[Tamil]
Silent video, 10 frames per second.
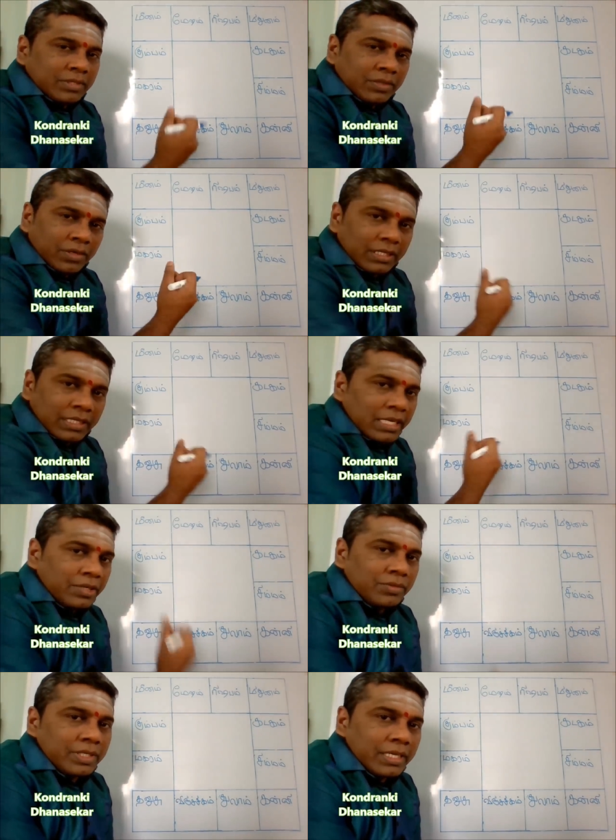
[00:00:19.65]
உங்களுக்கு
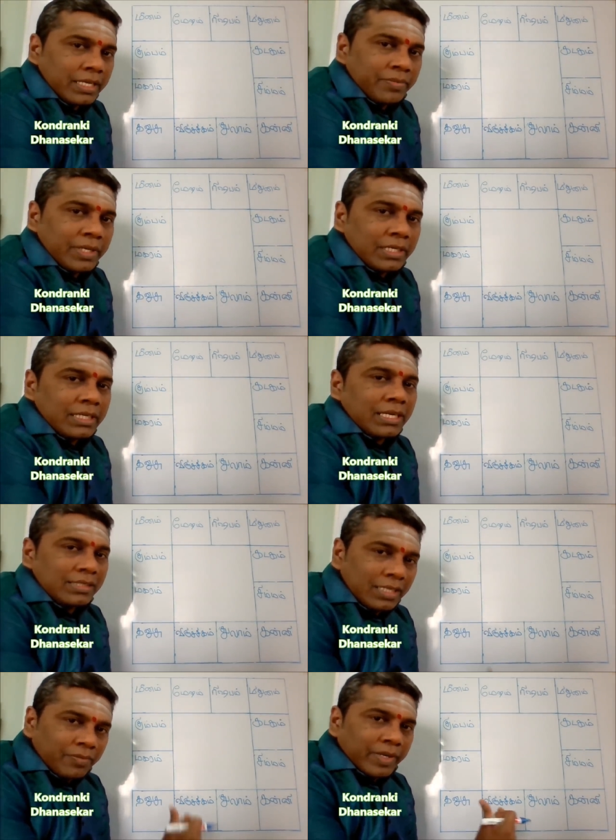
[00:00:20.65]
தெரியும் சில நிறைய பேர்த்துக்கு
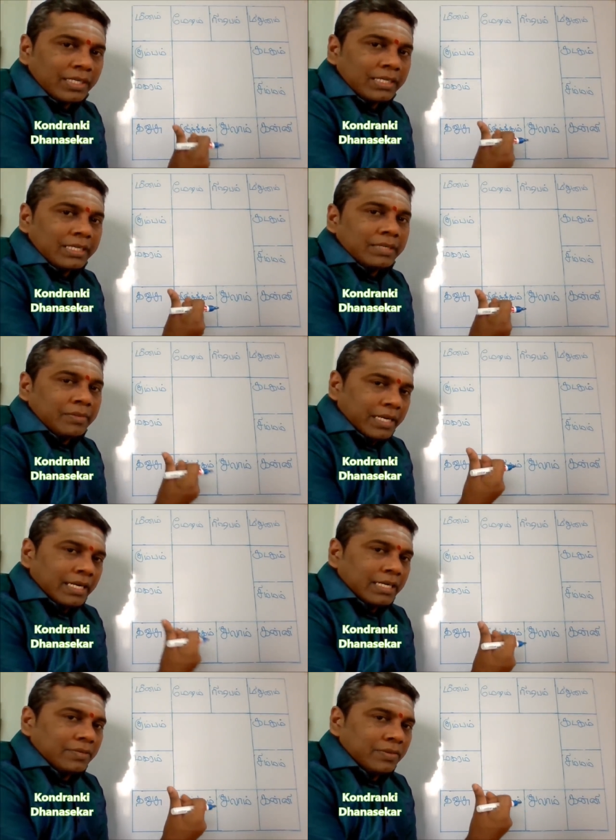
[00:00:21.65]
ஆனால் சில பேர்த்துக்கு
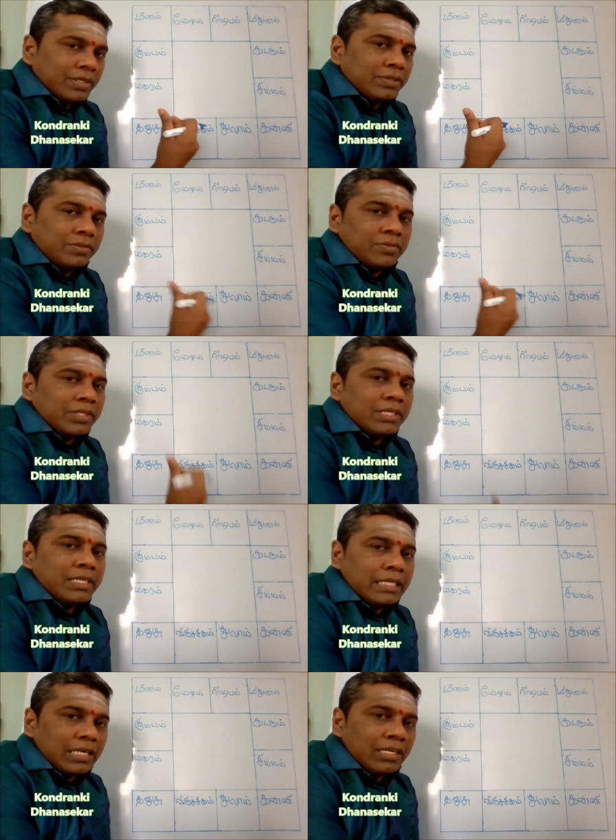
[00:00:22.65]
கேட்குறவங்களுக்கும் வந்து
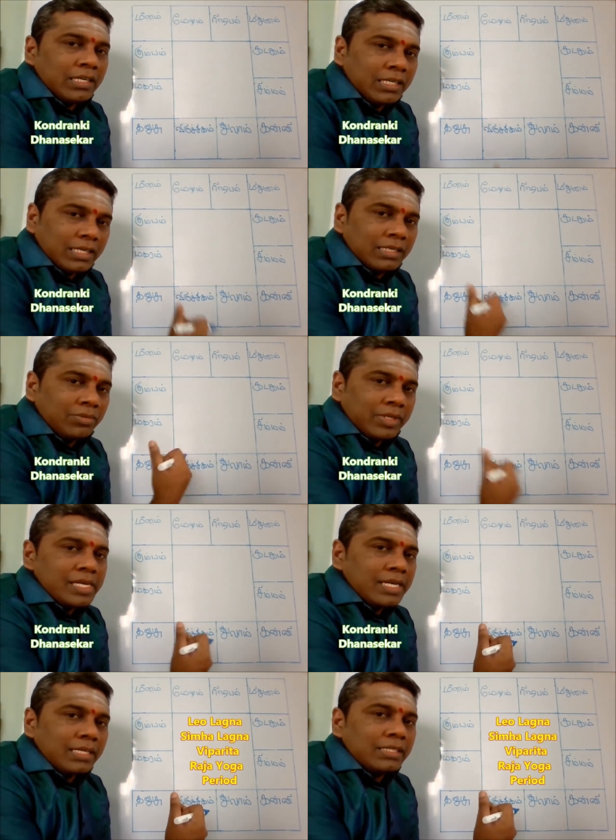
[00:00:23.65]
தான் எந்த லக்னம்
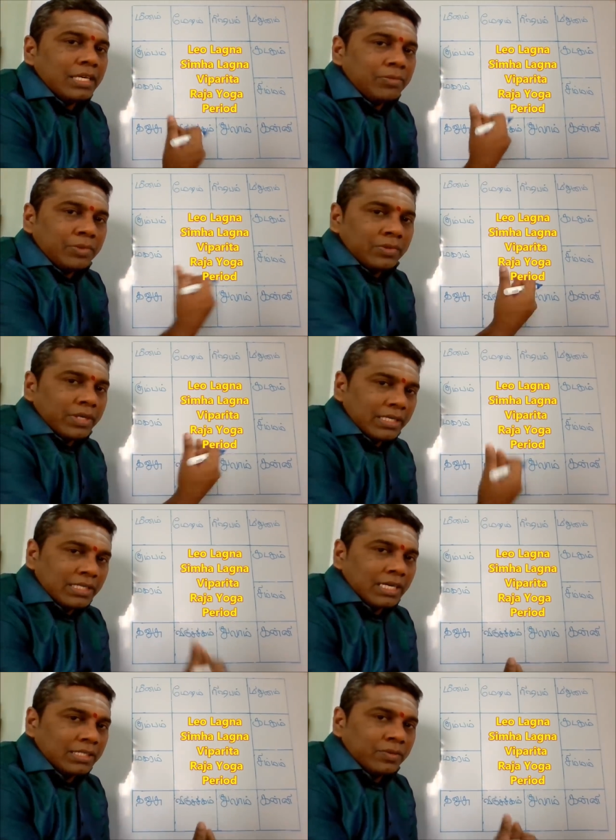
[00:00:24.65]
தெரியாது அப்போ உங்களுடைய
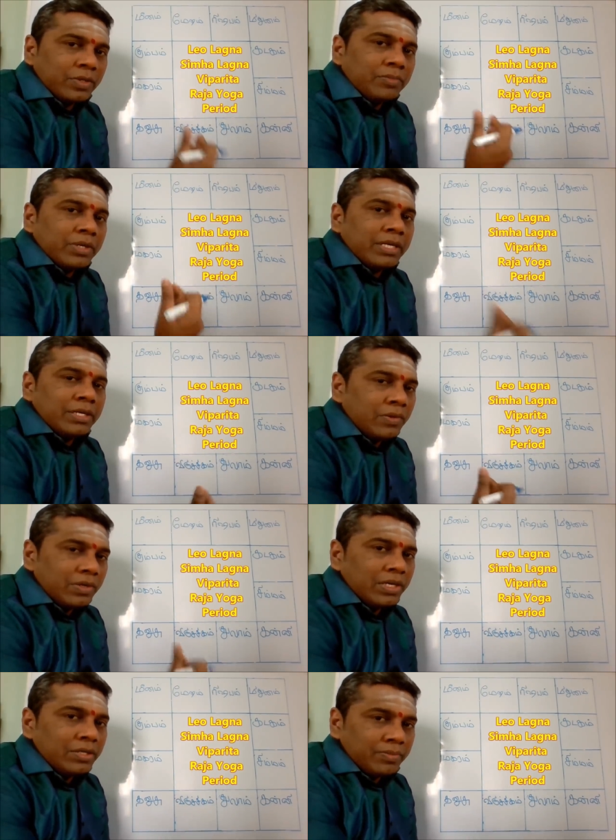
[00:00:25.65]
ஜாதக குறிப்புலையும்
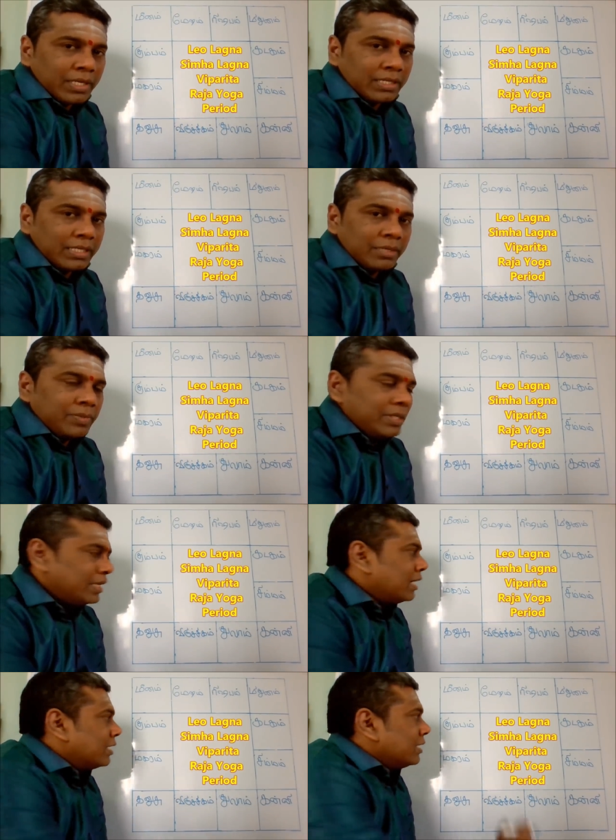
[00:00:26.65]
நோட்லையும் பார்த்தீங்க
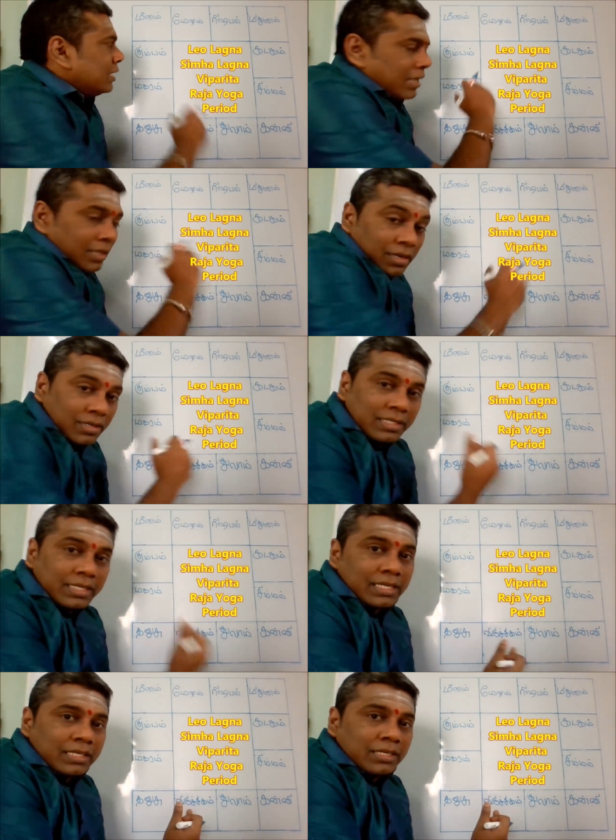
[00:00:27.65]
அப்படின்னா ராசி
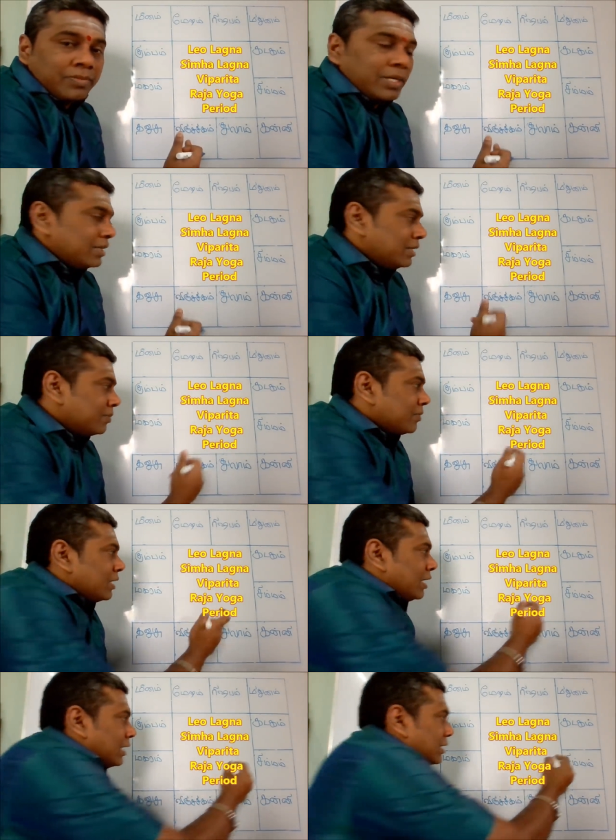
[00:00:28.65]
கட்டத்தில் பாருங்கள்
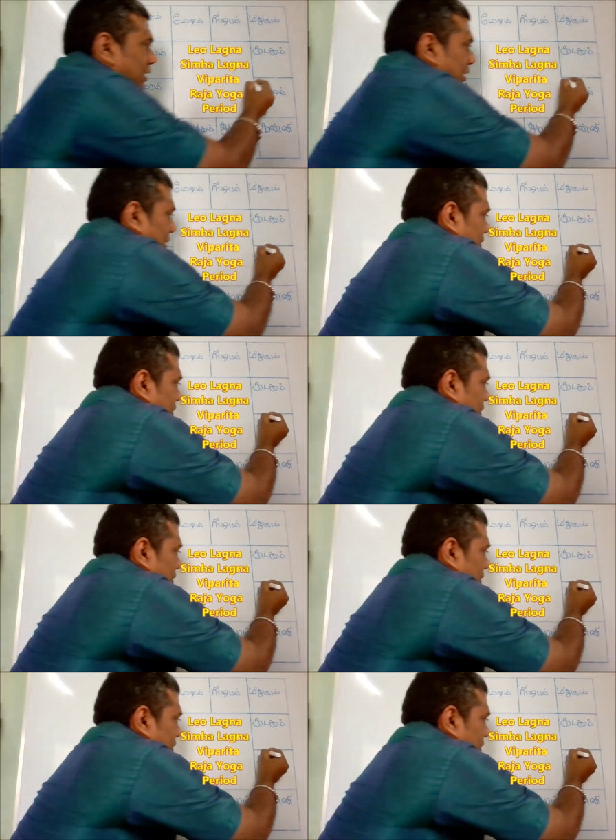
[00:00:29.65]
அந்த இடத்துல